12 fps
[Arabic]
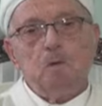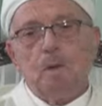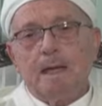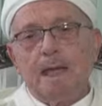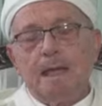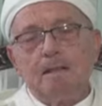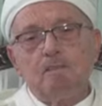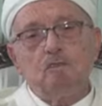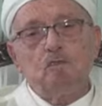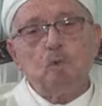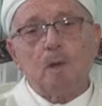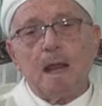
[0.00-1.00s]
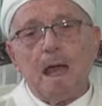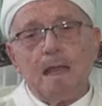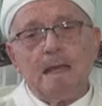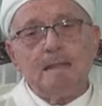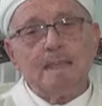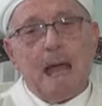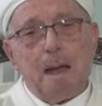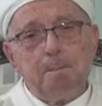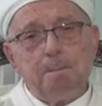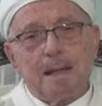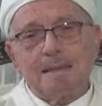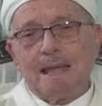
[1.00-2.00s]
وكانت السورة التي
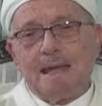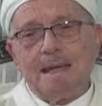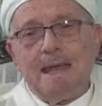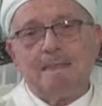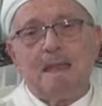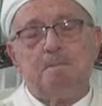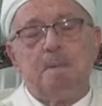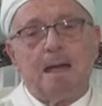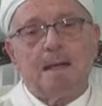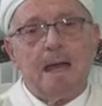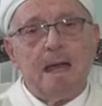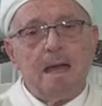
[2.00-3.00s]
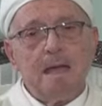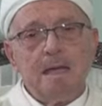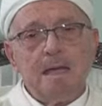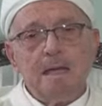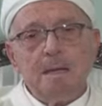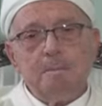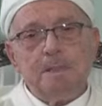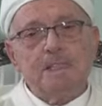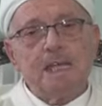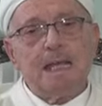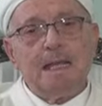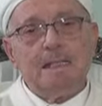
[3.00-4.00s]
عبرت عن هذا المعنى
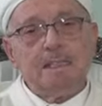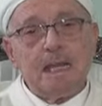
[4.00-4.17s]
بشكل